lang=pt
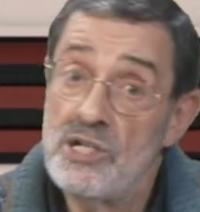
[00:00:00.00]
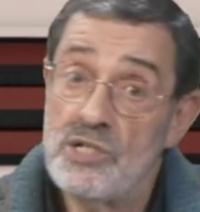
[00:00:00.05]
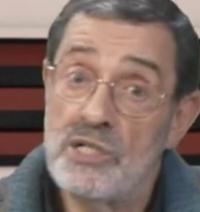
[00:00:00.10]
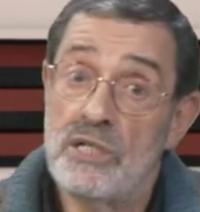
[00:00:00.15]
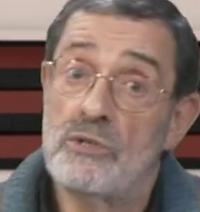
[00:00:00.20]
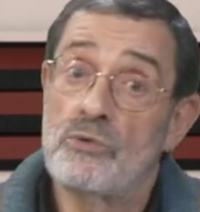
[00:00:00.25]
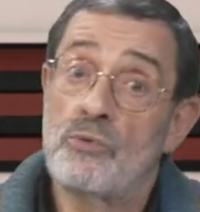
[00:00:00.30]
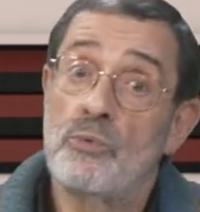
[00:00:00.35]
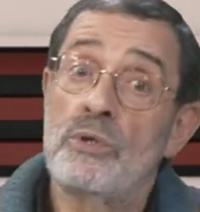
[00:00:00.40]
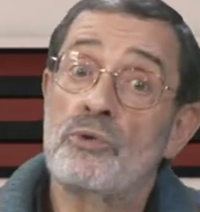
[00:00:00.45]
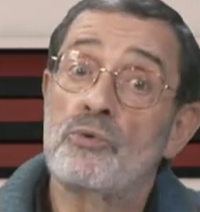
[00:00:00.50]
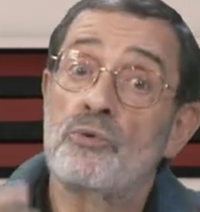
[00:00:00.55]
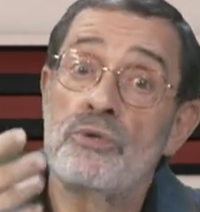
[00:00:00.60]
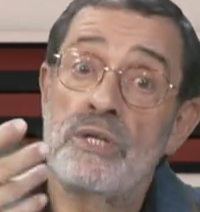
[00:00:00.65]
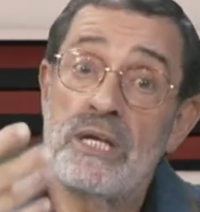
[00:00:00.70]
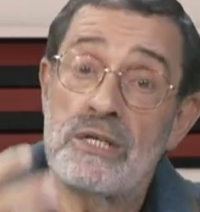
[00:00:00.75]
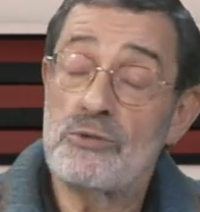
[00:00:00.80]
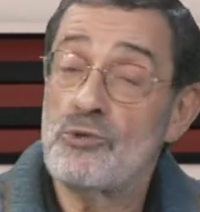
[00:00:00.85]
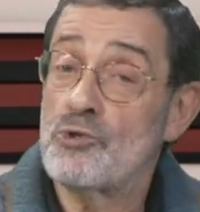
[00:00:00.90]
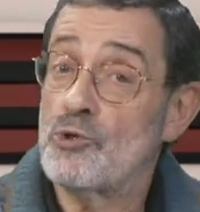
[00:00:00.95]
A gente, quando
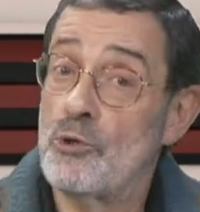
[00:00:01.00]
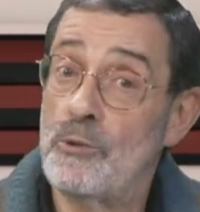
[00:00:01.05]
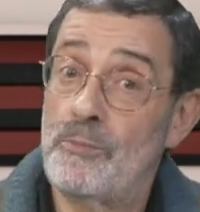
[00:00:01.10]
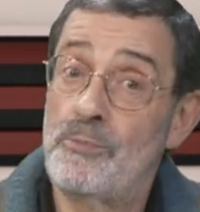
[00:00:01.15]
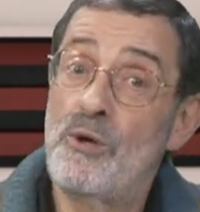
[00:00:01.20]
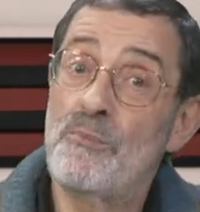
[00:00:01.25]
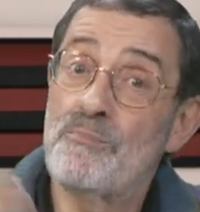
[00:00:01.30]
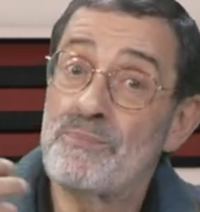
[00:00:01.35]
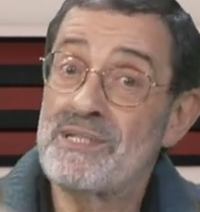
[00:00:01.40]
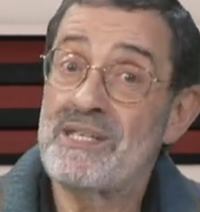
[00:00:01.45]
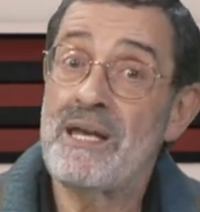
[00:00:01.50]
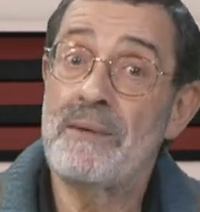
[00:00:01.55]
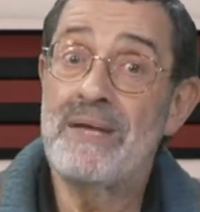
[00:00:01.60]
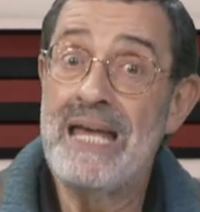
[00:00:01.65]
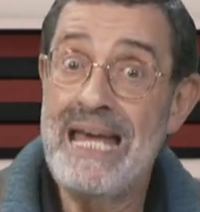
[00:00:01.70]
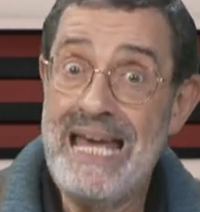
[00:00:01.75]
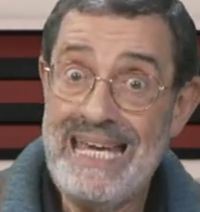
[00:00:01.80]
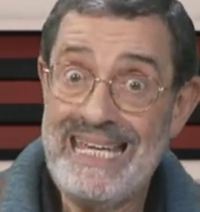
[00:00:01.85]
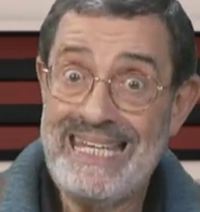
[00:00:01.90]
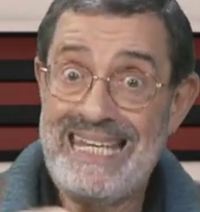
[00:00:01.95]
conhece um escorpião,
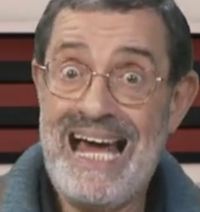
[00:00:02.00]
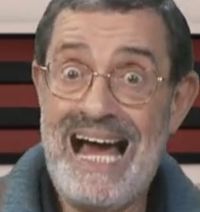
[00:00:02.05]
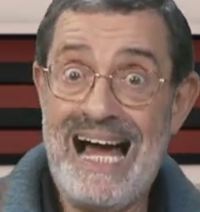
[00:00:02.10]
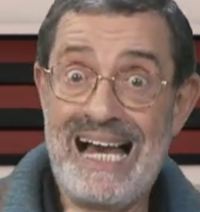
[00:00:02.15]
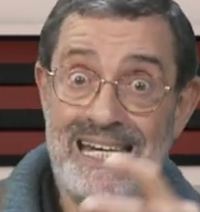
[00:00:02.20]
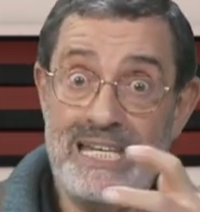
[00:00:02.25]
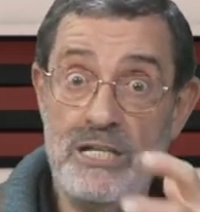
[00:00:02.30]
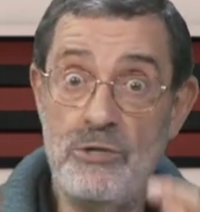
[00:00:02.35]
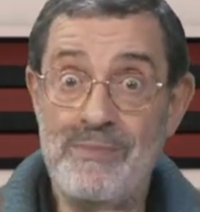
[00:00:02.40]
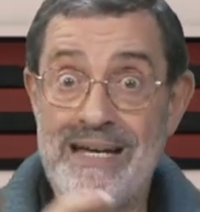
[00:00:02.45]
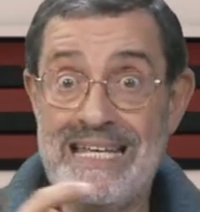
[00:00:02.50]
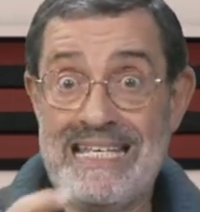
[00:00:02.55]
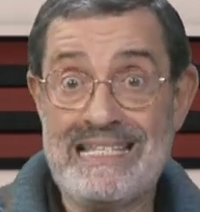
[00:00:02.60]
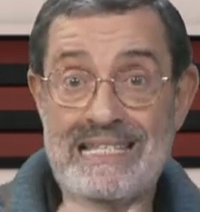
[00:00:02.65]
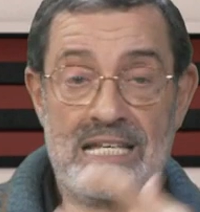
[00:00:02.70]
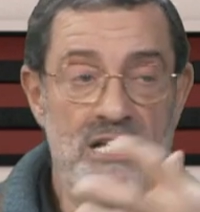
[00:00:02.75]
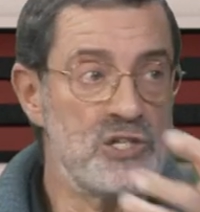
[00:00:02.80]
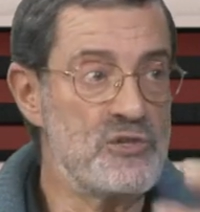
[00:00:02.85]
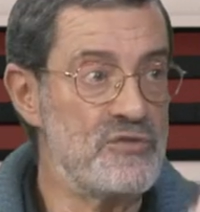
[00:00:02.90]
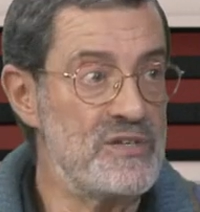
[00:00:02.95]
percebe que há ali uma
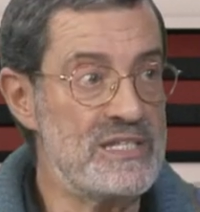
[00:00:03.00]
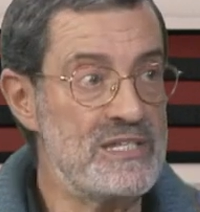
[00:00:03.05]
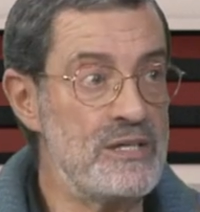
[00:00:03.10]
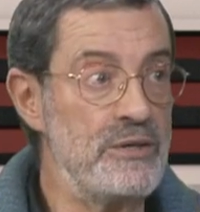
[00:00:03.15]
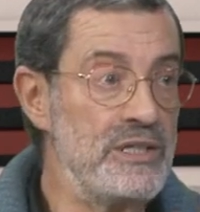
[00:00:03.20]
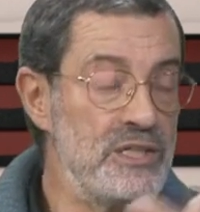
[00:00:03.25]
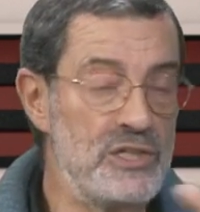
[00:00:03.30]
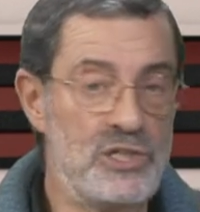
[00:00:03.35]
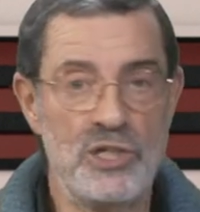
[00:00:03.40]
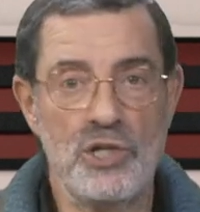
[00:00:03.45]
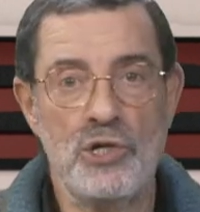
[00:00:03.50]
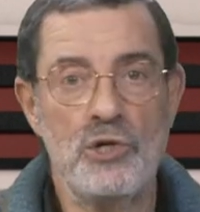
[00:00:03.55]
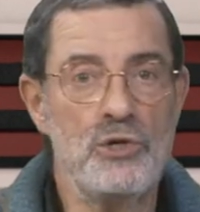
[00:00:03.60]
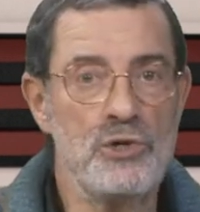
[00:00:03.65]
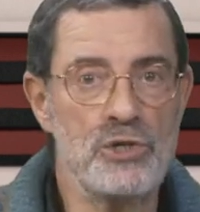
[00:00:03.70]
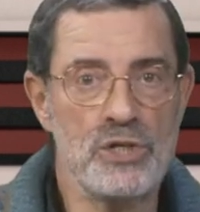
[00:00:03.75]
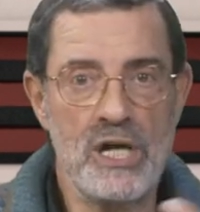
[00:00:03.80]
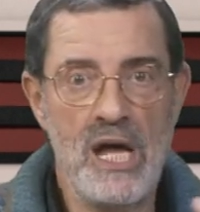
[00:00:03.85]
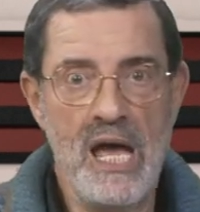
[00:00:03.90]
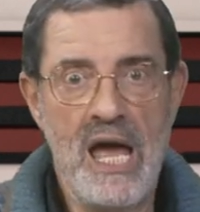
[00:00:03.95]
insatisfação
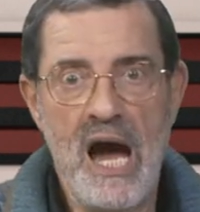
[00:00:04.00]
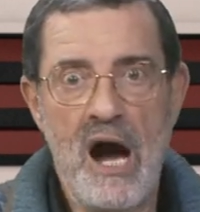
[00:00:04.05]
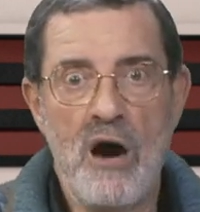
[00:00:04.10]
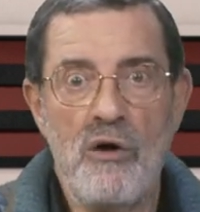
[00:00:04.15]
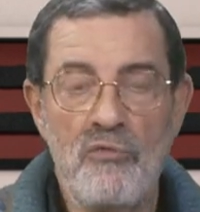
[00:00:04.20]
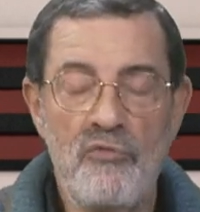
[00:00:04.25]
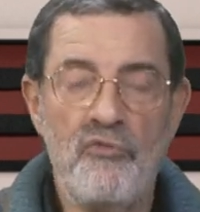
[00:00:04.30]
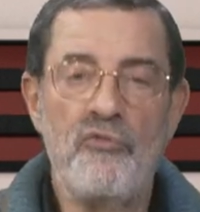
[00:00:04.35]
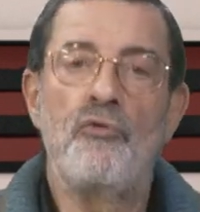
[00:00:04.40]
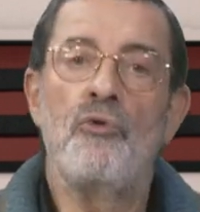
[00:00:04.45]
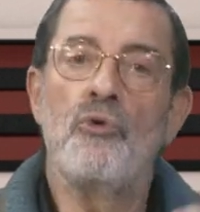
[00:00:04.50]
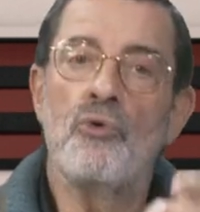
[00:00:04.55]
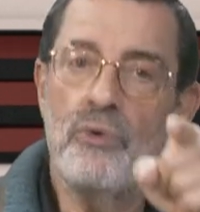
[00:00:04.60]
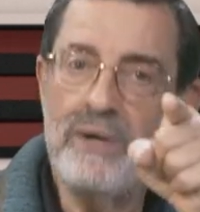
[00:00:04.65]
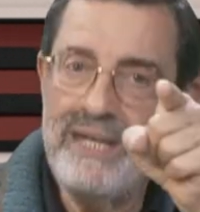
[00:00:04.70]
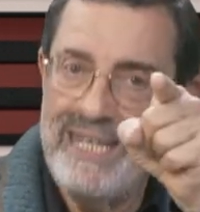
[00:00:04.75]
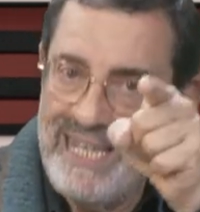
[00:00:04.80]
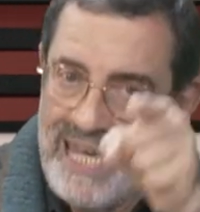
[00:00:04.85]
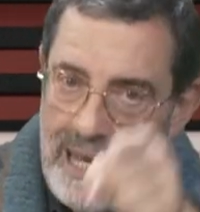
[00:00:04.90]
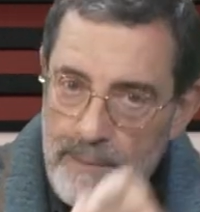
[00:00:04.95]
interior, uhum. há um
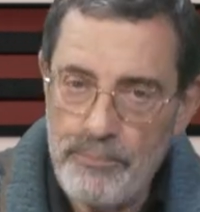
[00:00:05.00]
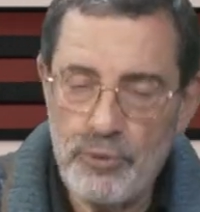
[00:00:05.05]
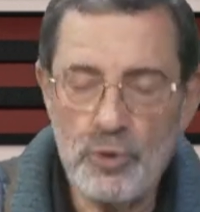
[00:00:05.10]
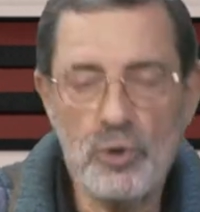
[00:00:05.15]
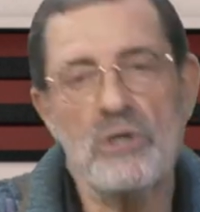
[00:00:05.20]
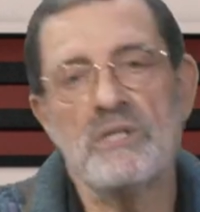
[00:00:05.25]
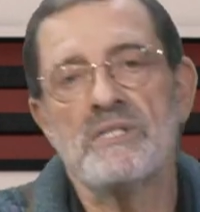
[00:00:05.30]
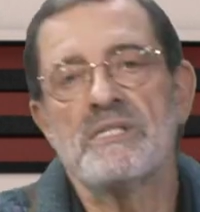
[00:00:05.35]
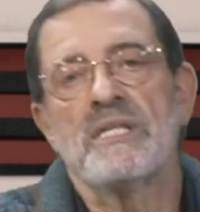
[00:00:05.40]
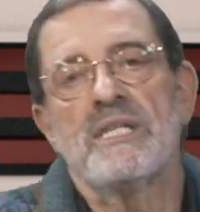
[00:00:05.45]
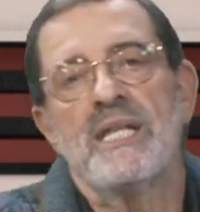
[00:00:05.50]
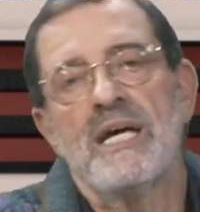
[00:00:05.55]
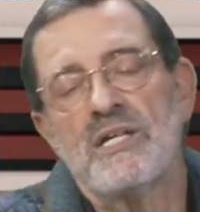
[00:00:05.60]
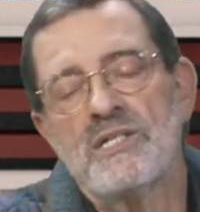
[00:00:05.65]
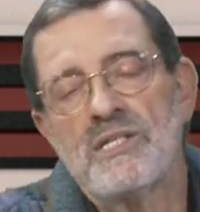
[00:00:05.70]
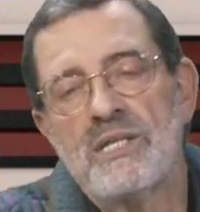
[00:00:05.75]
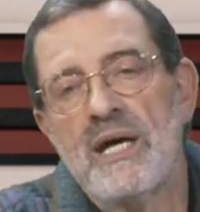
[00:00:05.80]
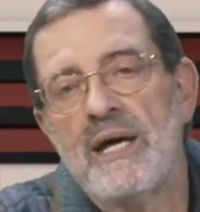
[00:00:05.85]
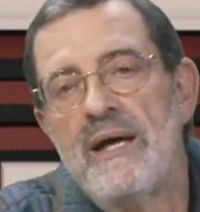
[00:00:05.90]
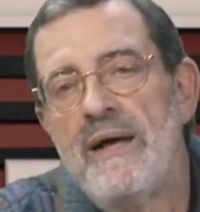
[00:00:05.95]
fogo, e é por causa
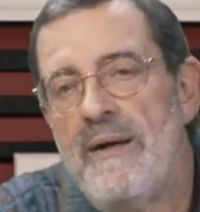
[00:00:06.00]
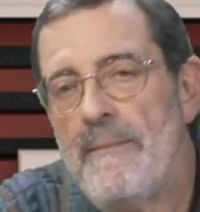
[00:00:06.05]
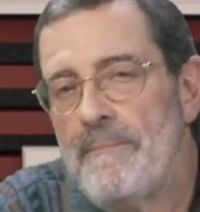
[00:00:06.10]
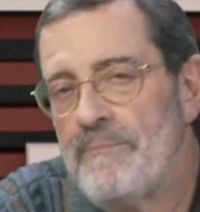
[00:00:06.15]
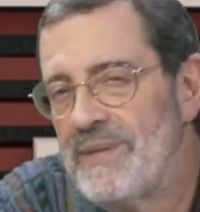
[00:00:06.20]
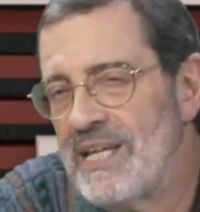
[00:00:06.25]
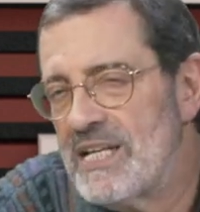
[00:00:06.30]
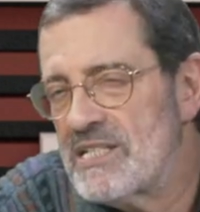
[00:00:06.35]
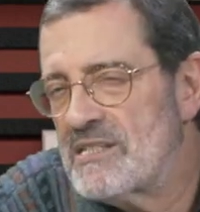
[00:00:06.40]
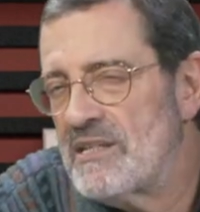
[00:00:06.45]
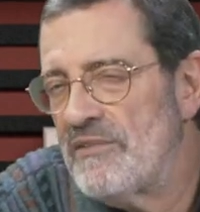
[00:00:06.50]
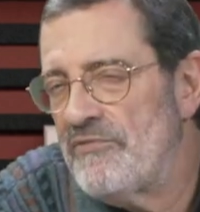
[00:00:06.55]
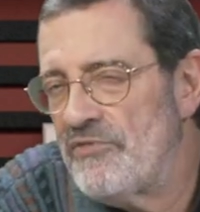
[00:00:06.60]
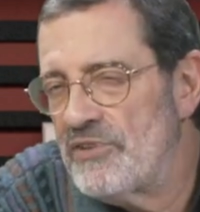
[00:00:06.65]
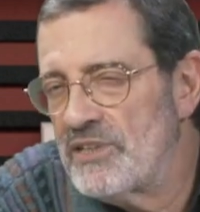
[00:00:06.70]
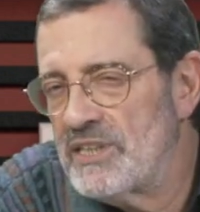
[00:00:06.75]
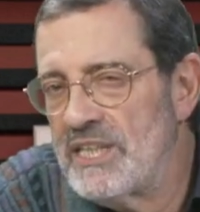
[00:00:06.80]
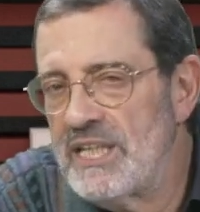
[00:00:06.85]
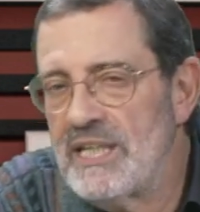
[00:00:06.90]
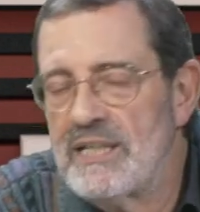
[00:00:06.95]
desta, desta
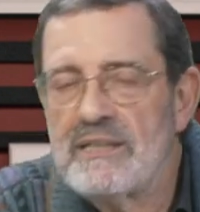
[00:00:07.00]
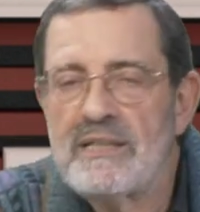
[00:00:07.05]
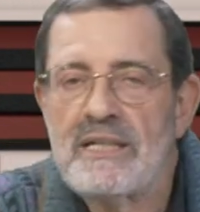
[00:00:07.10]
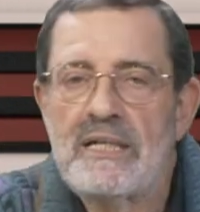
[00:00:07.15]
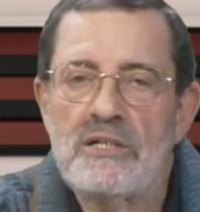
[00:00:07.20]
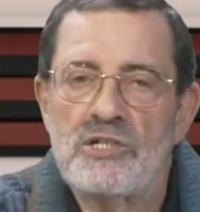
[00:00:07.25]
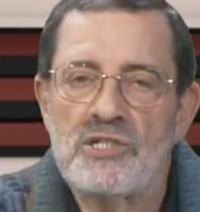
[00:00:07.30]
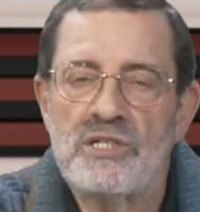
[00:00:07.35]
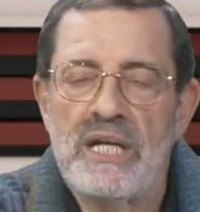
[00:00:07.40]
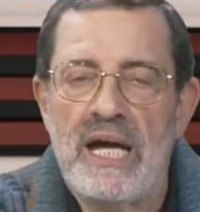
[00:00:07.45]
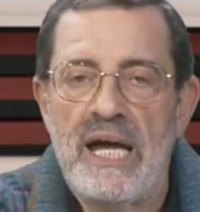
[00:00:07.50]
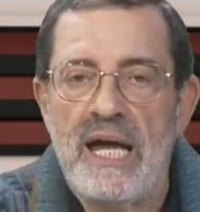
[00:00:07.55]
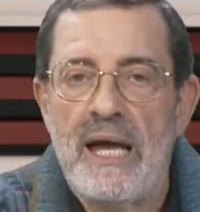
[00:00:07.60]
vertente que eles